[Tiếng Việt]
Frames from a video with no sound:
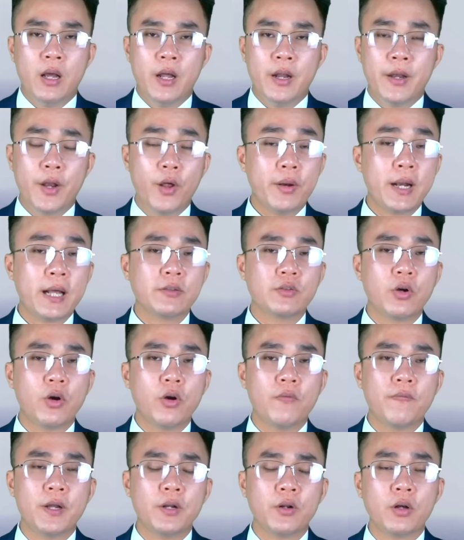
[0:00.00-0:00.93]
Nếu
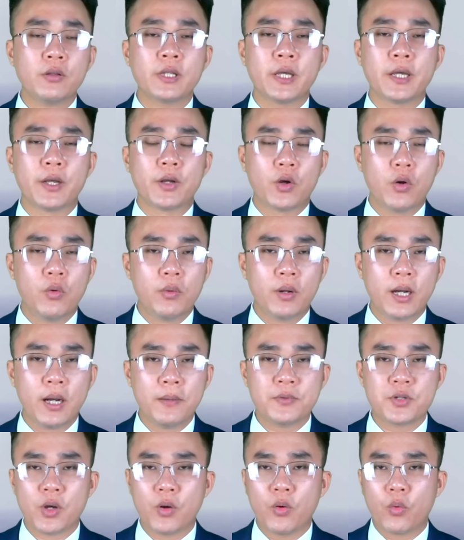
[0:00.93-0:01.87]
NATO vẫn có thể cung
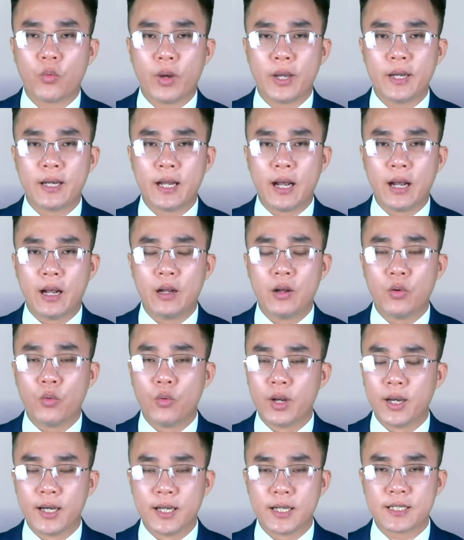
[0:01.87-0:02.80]
cấp cho Ukraine
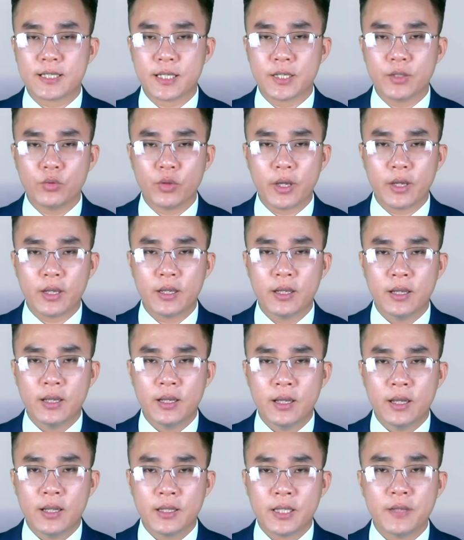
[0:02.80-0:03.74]
nguồn lực trí tuệ,
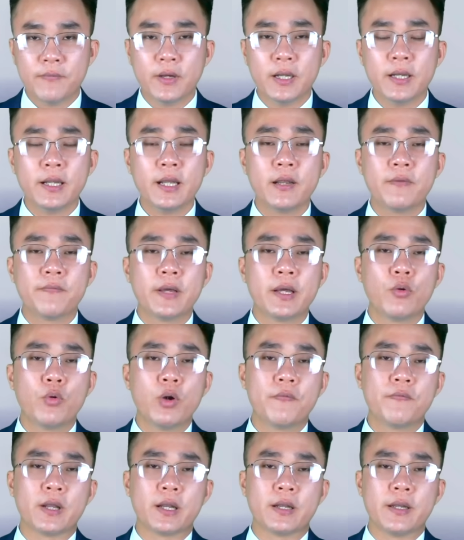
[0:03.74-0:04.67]
thì vấn đề về
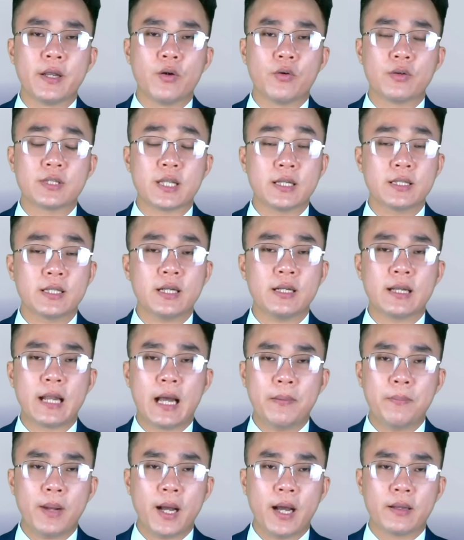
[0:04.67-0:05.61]
nguyên vật liệu sẽ rất
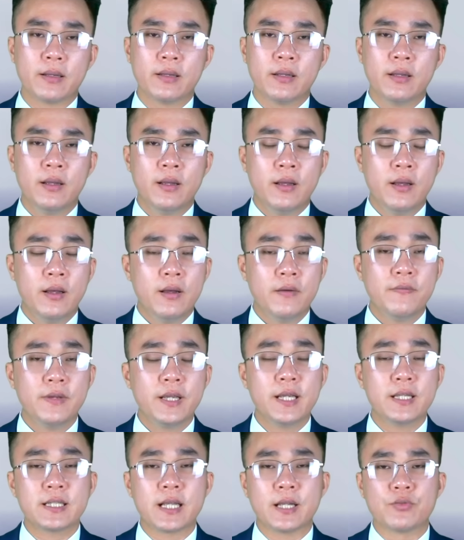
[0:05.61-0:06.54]
đáng bàn,
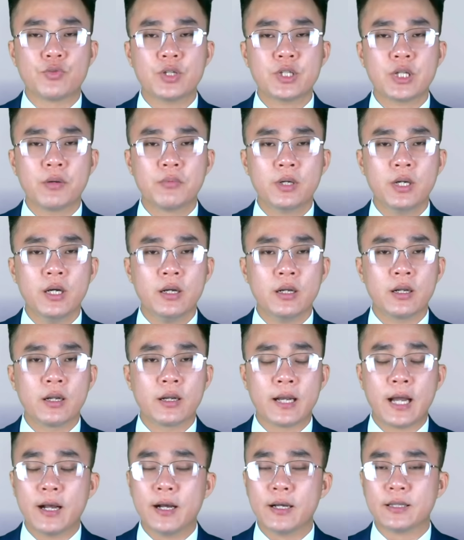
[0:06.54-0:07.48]
vì sản xuất trong nước
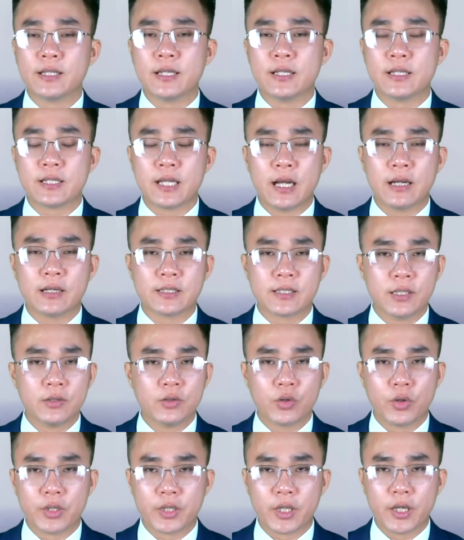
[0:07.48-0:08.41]
đang ở tình trạng rất
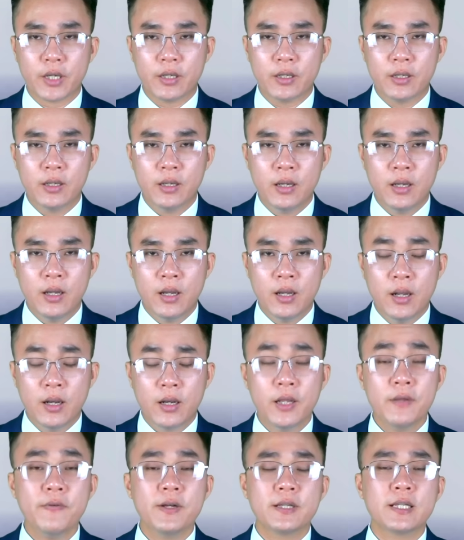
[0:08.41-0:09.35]
tồi tệ.
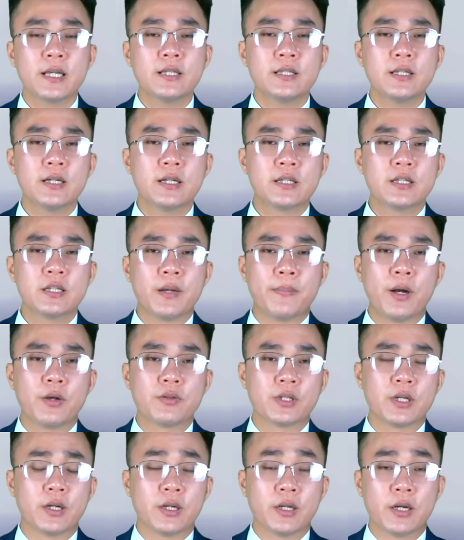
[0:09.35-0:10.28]
Lĩnh vực xây dựng chưa bao
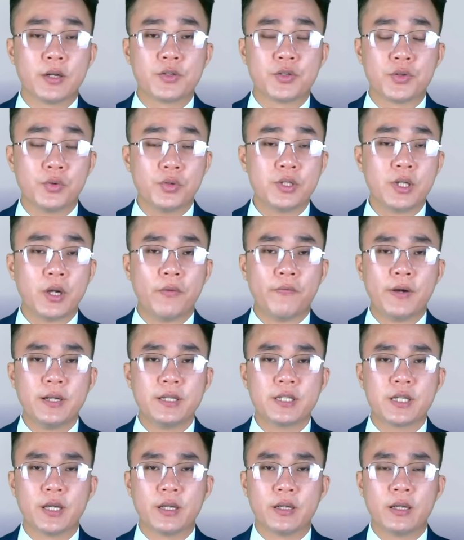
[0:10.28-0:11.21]
giờ được chú trọng
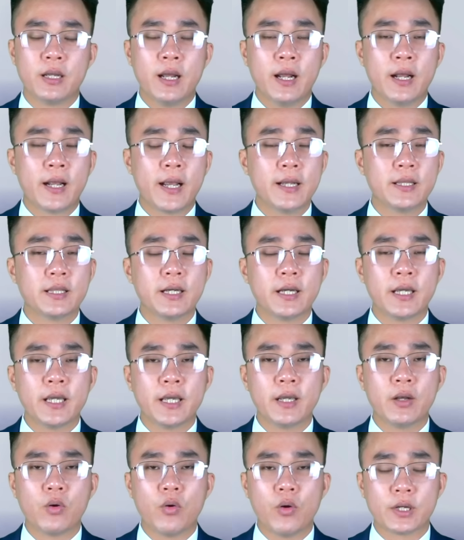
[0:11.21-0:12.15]
phát triển kể từ
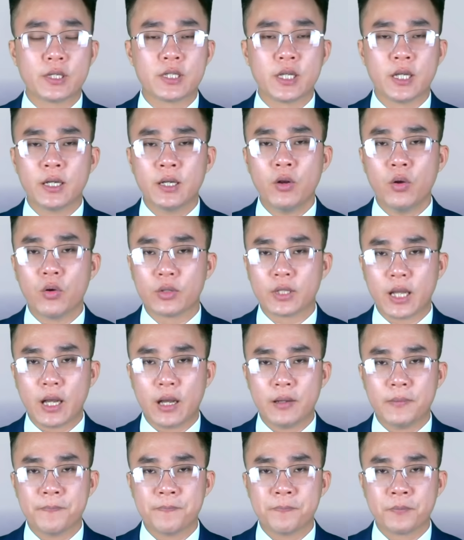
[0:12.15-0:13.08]
khi cuộc chiến nổ ra,